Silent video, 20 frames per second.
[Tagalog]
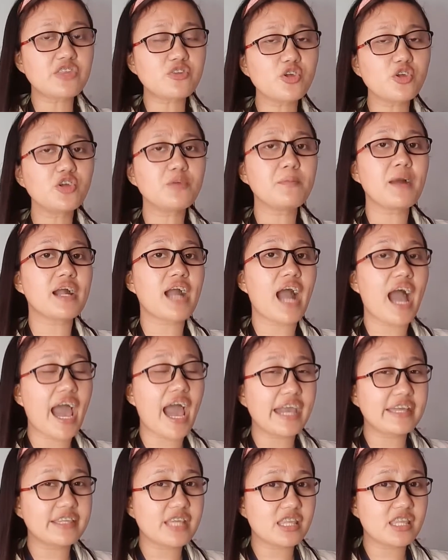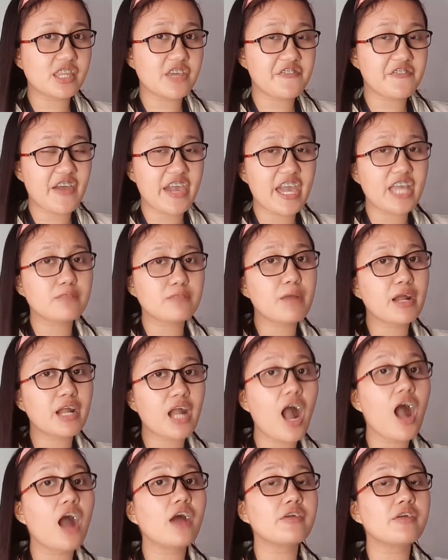ito yung mag-a-identify at
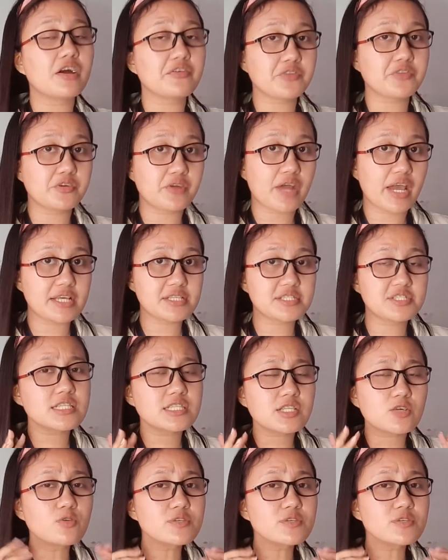magka-characterize